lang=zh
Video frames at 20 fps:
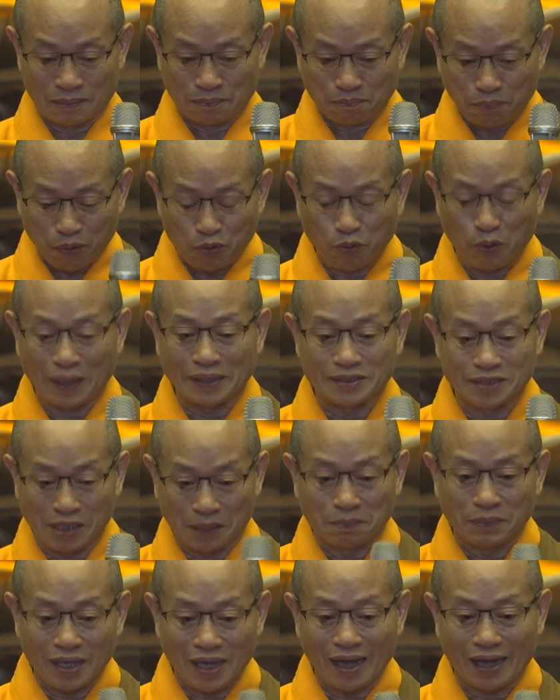不管怎
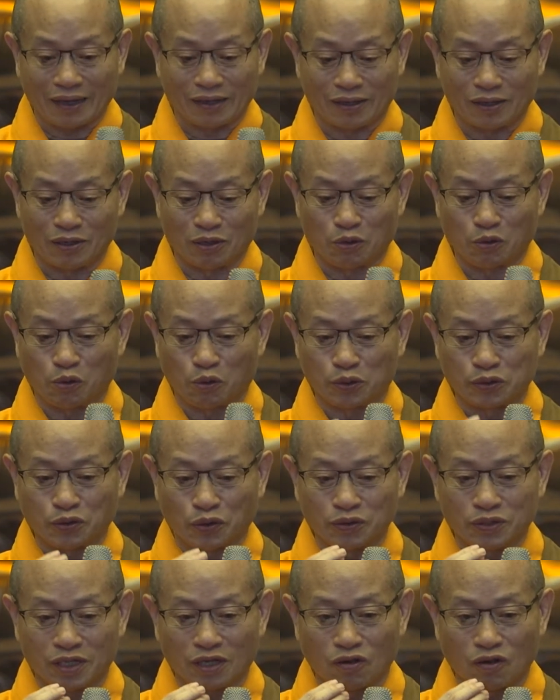么样，我
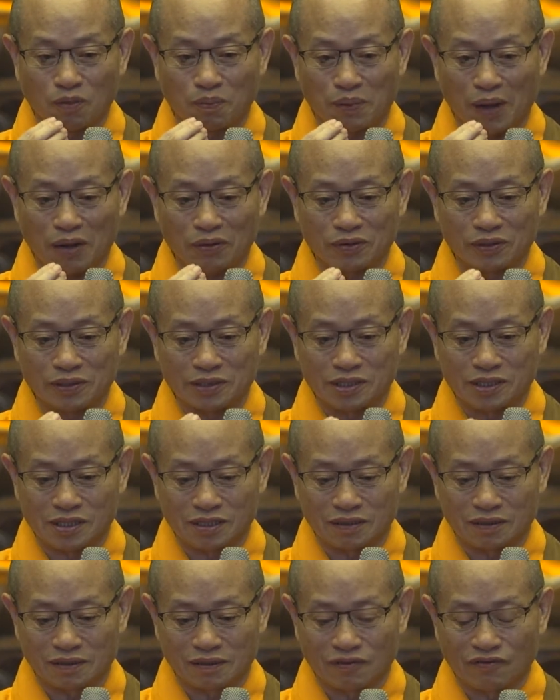都能够把我的
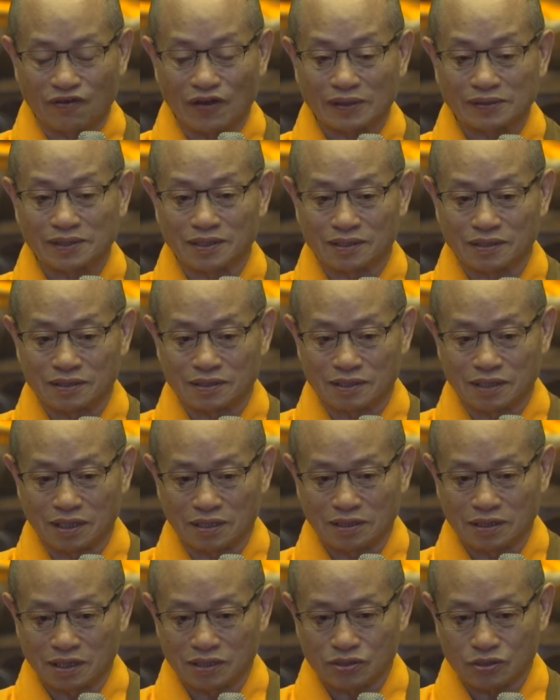心放着
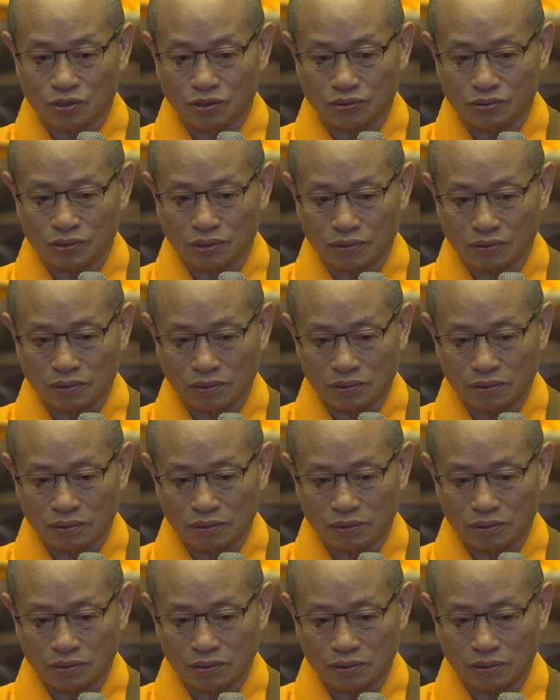轻轻松松。